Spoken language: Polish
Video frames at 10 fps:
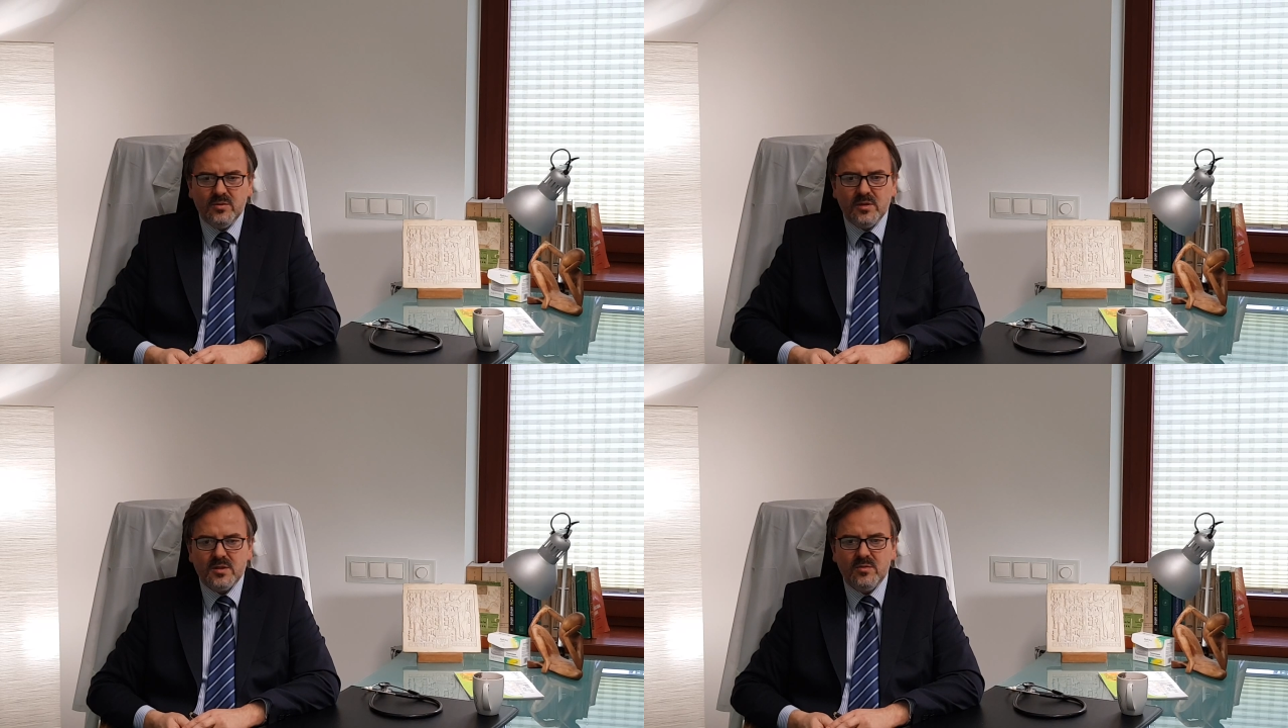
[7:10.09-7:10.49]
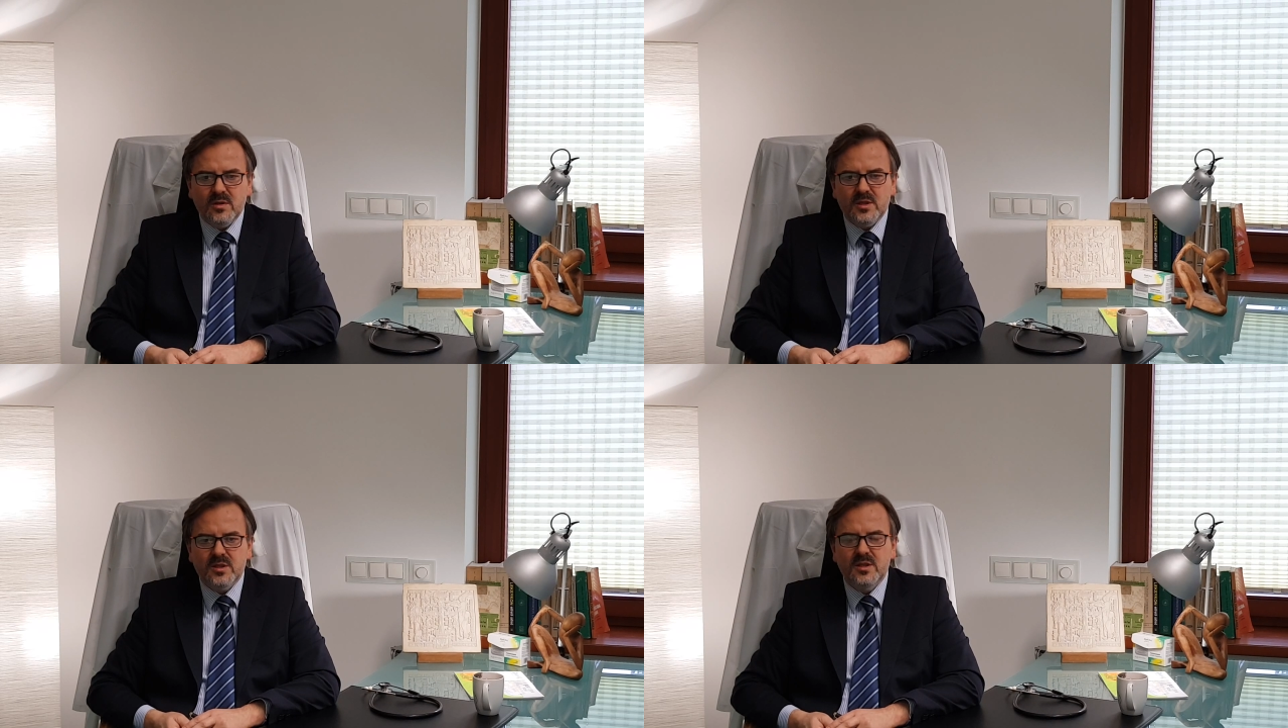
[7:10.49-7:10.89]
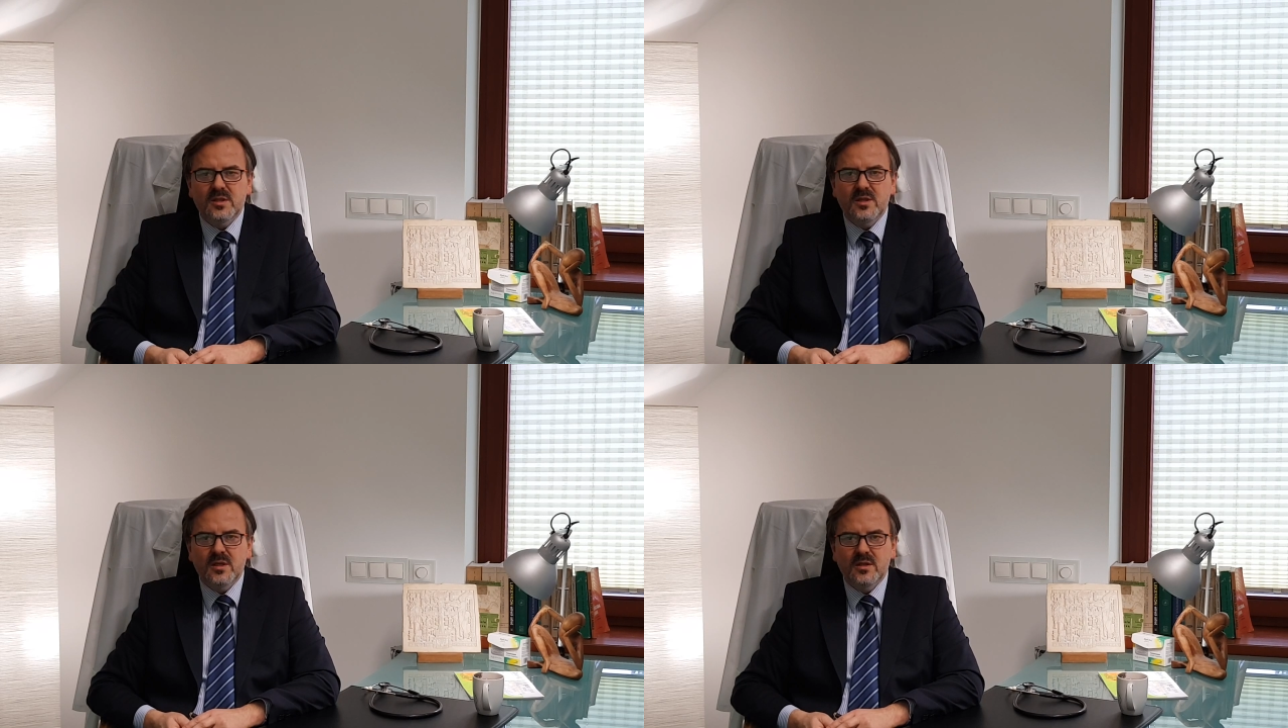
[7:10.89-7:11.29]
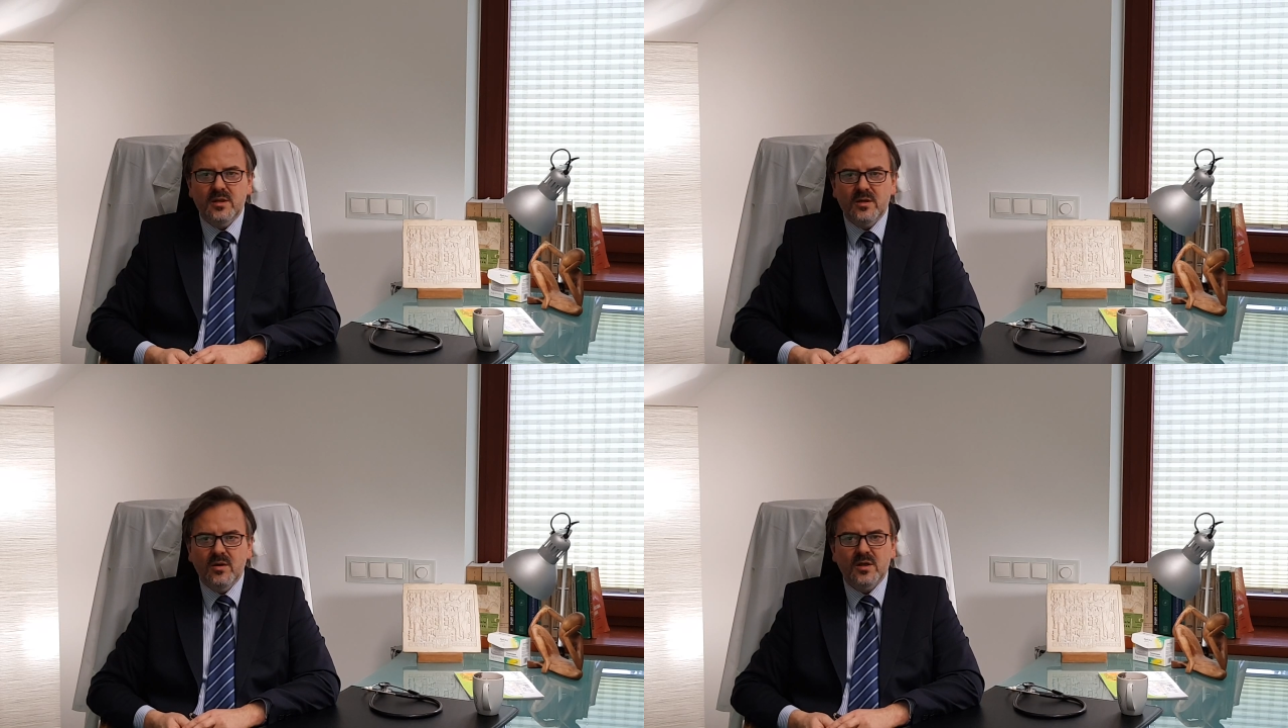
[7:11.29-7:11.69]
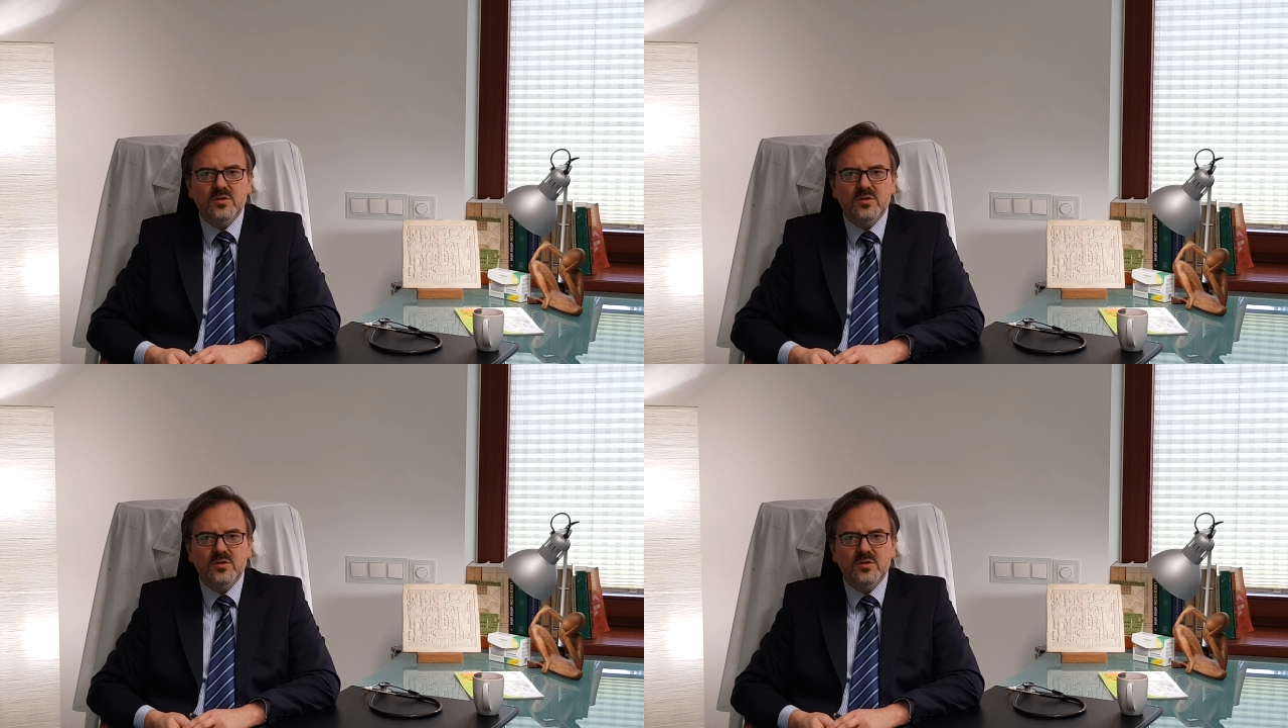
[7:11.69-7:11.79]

która składa się nie z jednego,